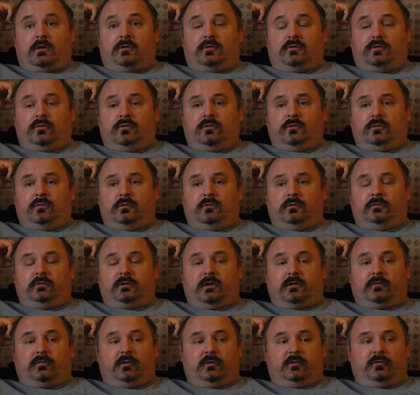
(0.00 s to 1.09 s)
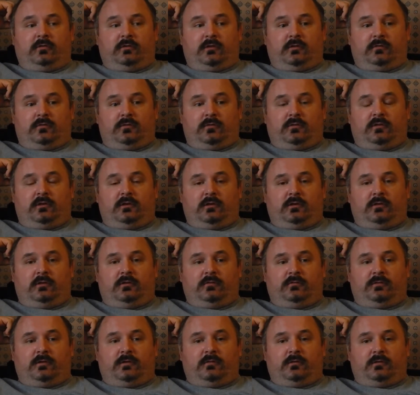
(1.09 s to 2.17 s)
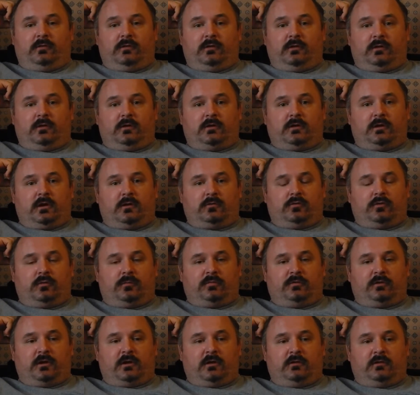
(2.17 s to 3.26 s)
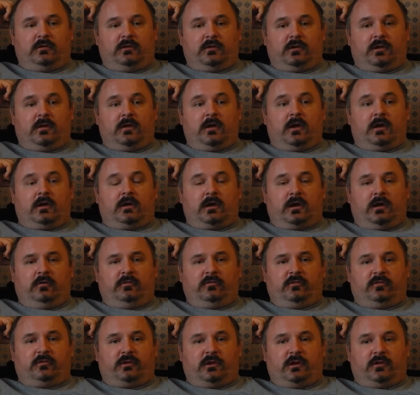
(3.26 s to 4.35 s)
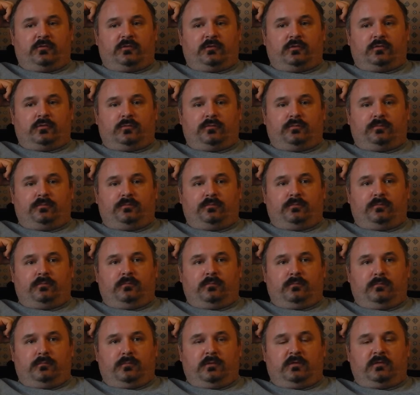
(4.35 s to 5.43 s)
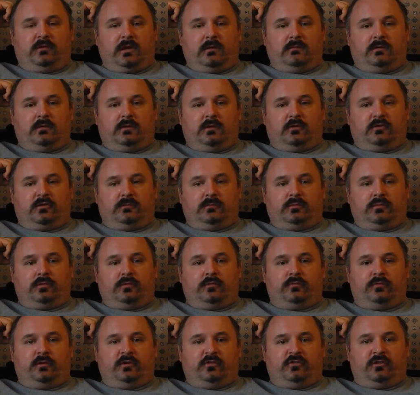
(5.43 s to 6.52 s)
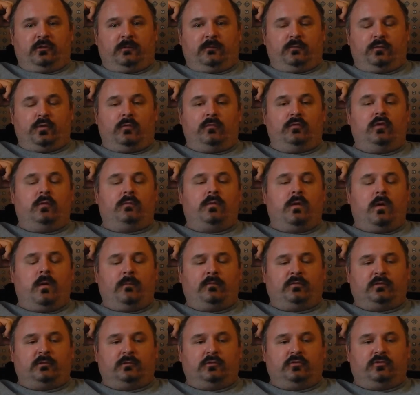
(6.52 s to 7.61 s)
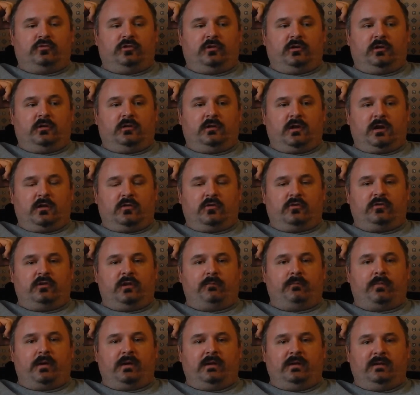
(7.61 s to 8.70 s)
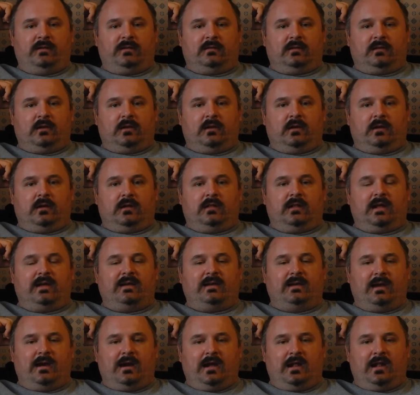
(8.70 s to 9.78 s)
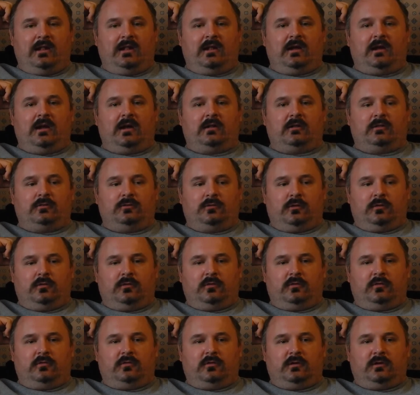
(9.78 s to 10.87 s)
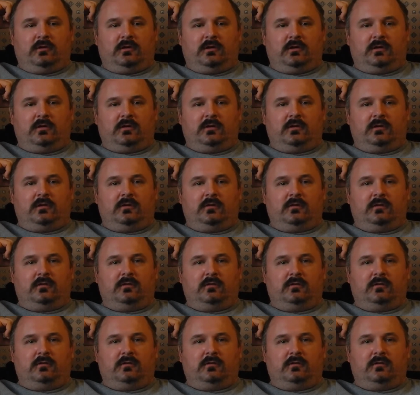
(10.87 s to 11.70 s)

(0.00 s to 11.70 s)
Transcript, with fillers: Ну, соответственно, вот делайте выводы, как тут обстоят дела. Конечно, штрафы тут местами даже будут выше, но в любом случае дорожная полиция лояльно относится к